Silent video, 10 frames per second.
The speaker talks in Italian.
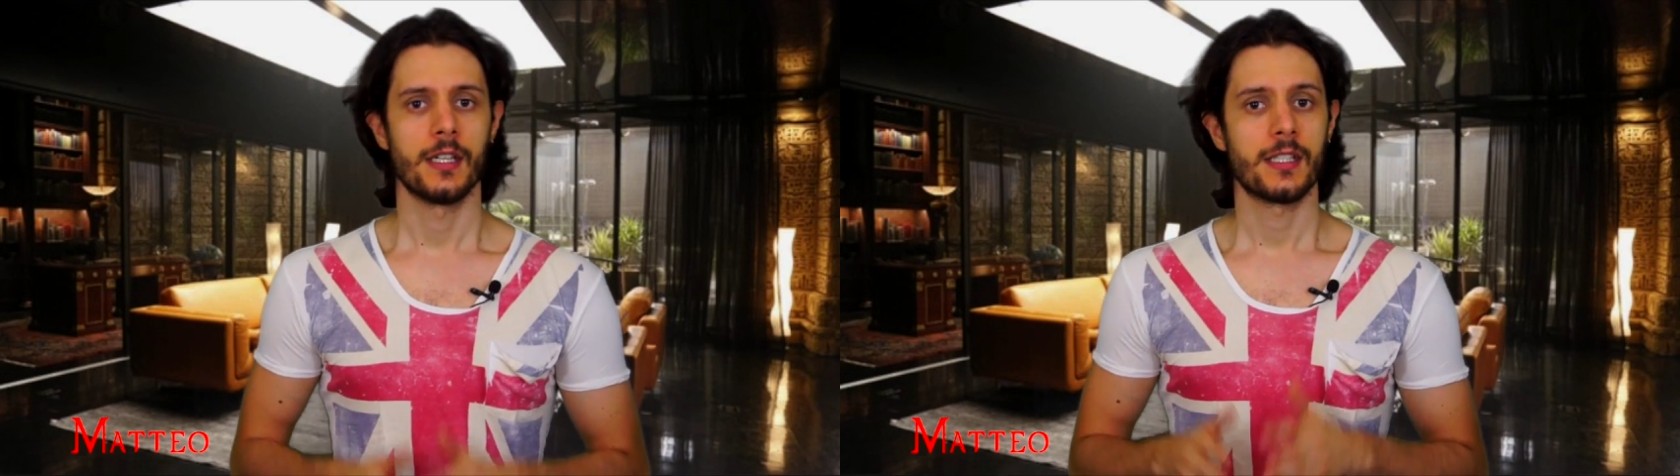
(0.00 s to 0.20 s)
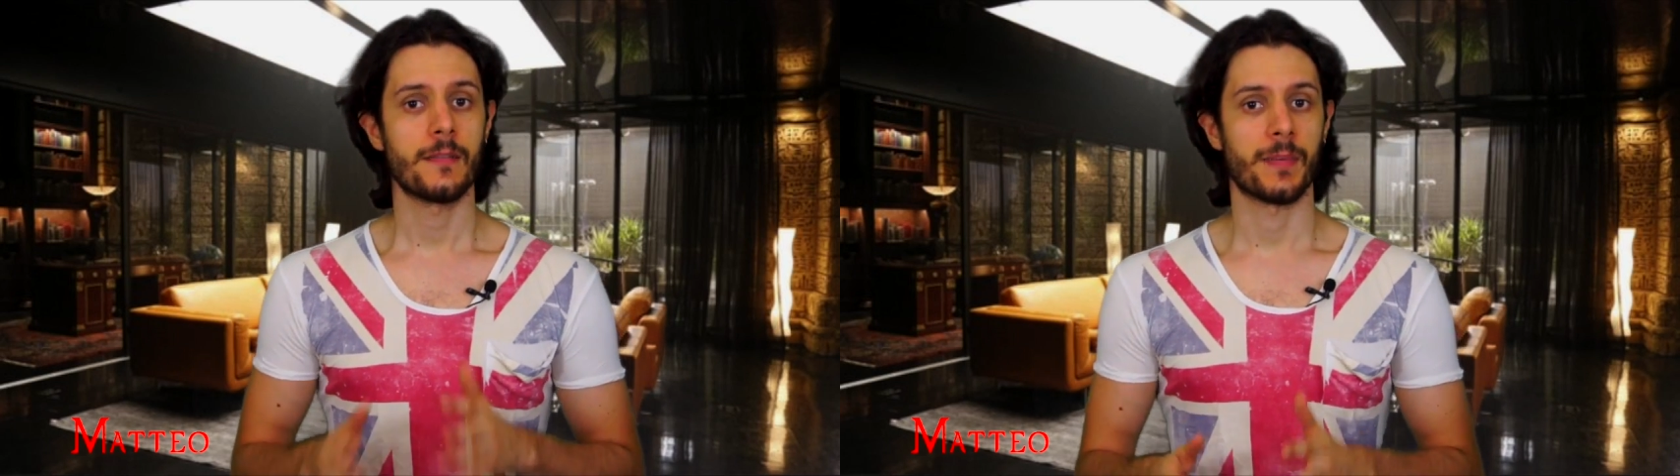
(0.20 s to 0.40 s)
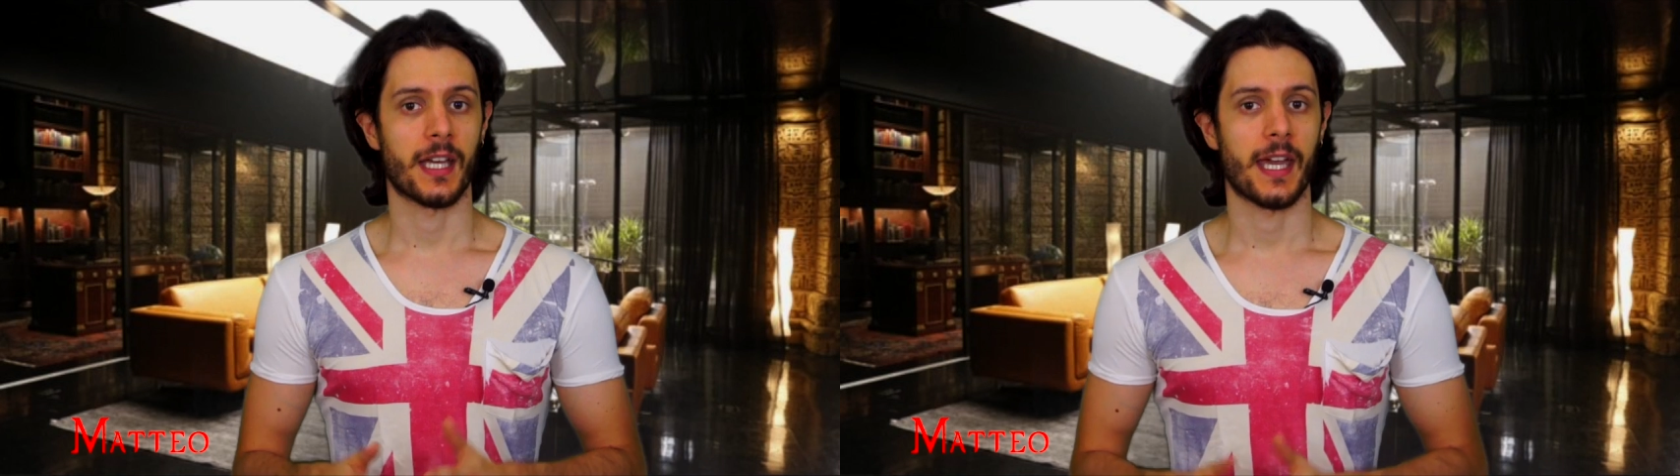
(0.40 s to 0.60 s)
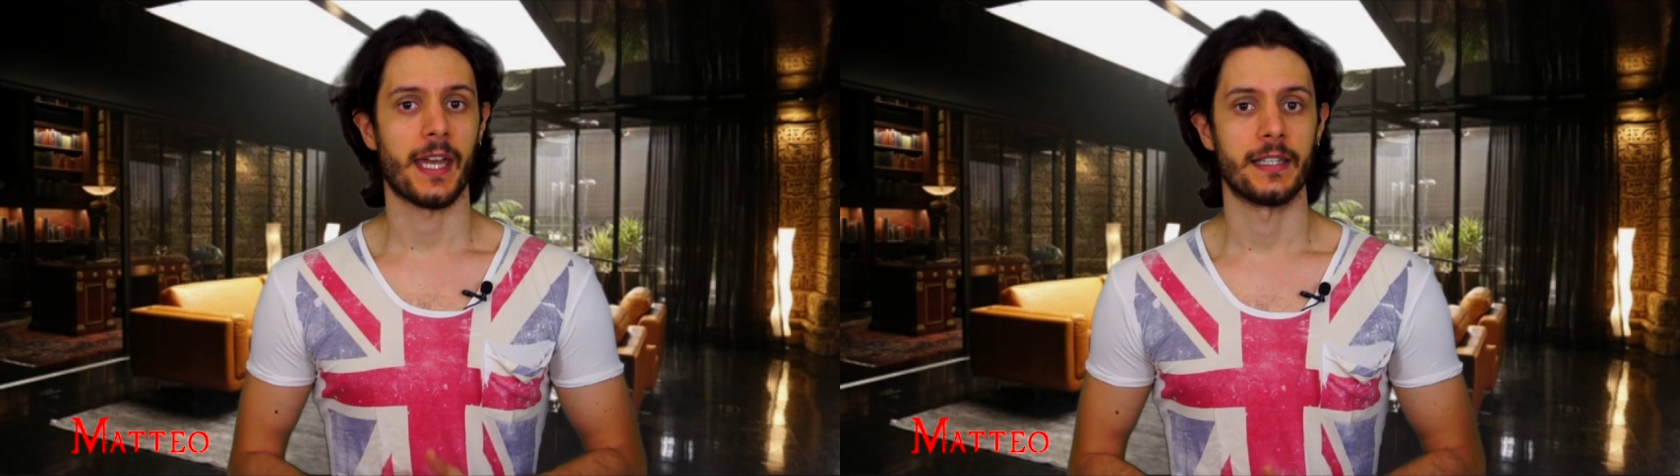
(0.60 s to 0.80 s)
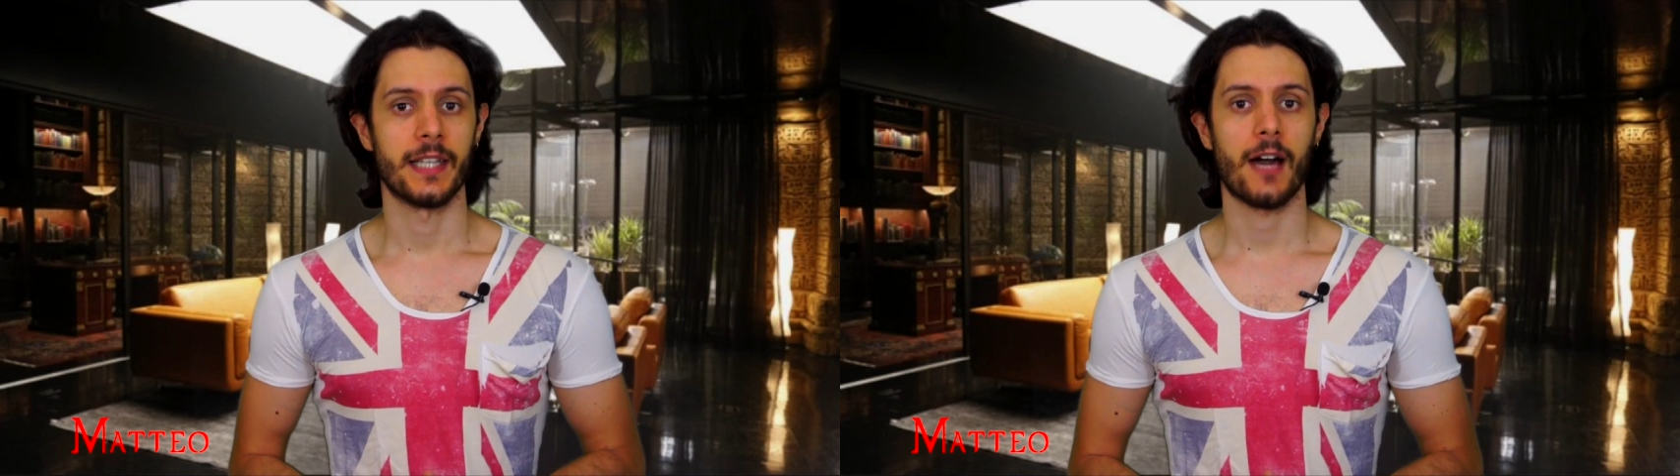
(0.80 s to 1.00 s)
Sì, perché
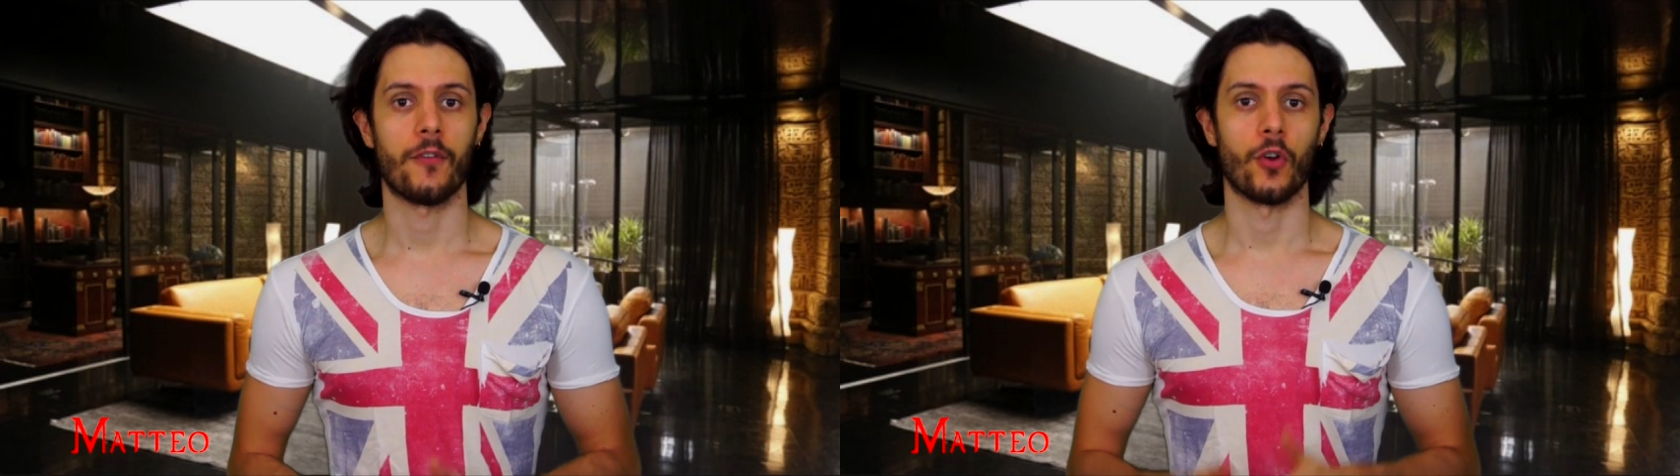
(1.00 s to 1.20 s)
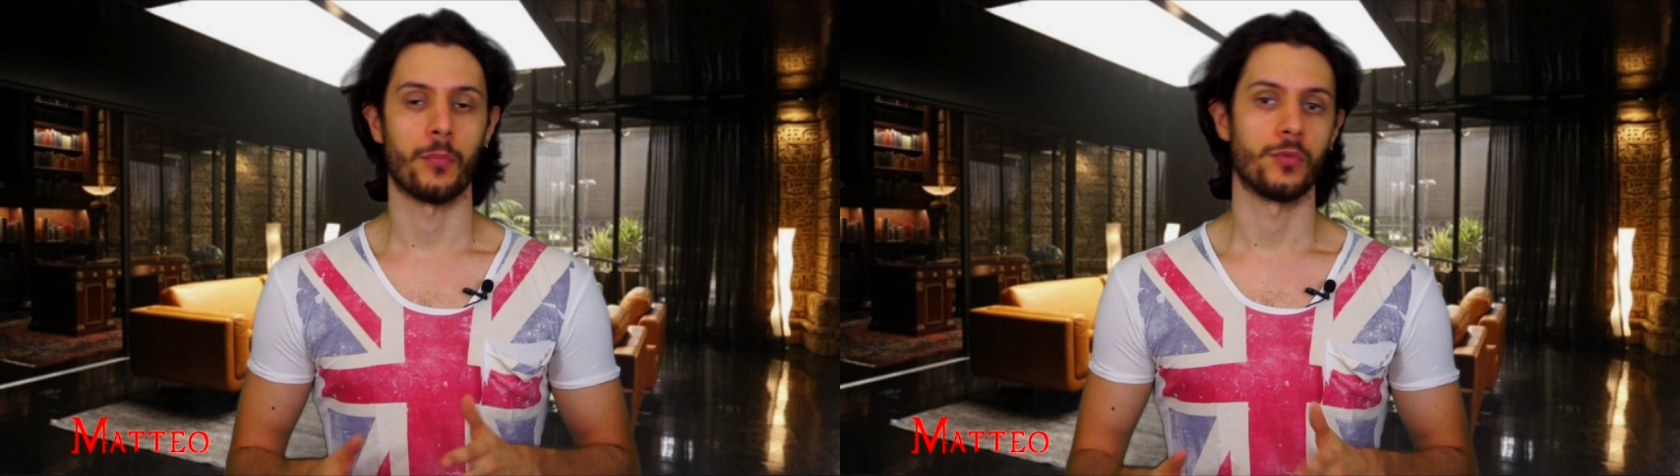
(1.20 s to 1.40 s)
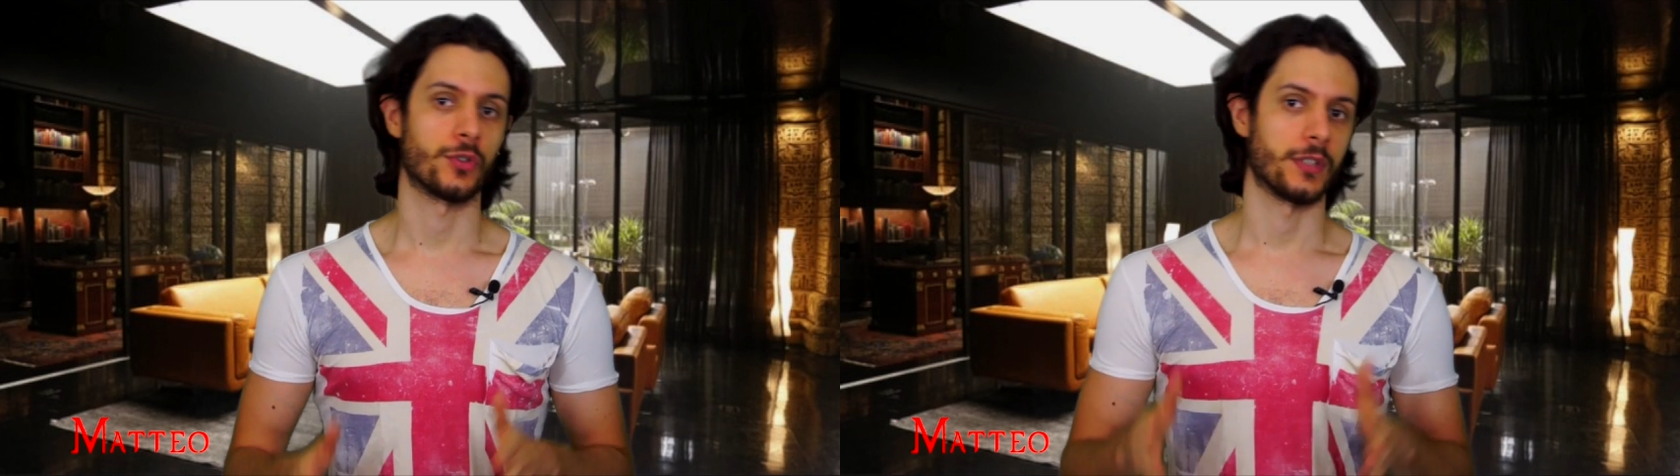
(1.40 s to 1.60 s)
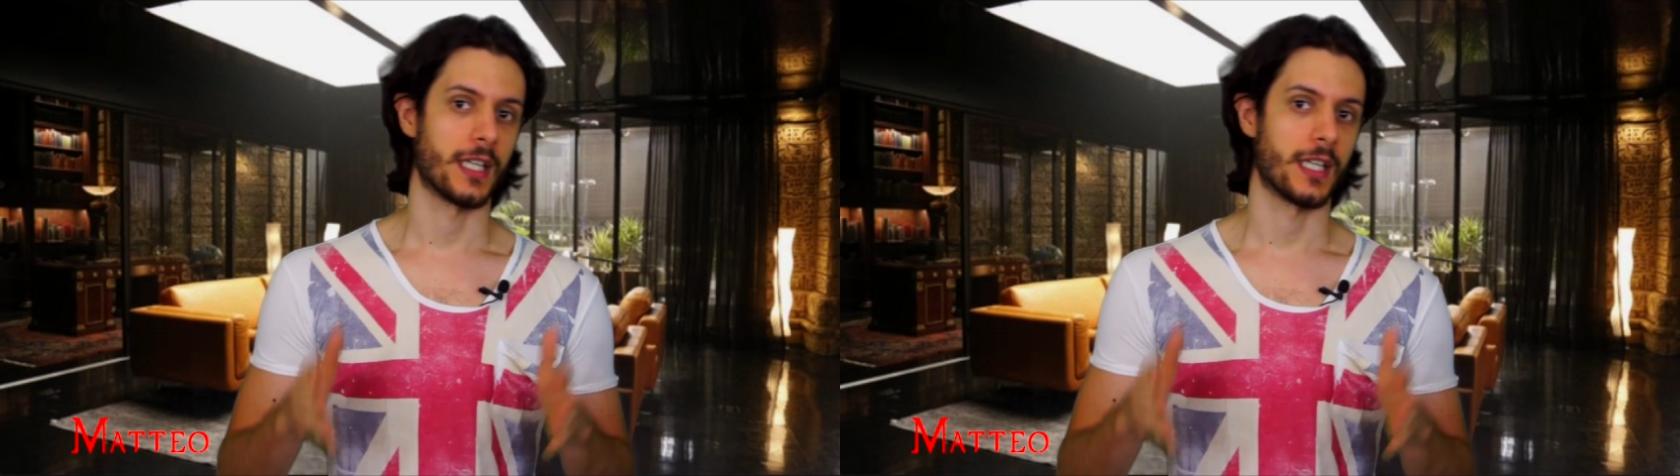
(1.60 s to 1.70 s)
il diavolo appunto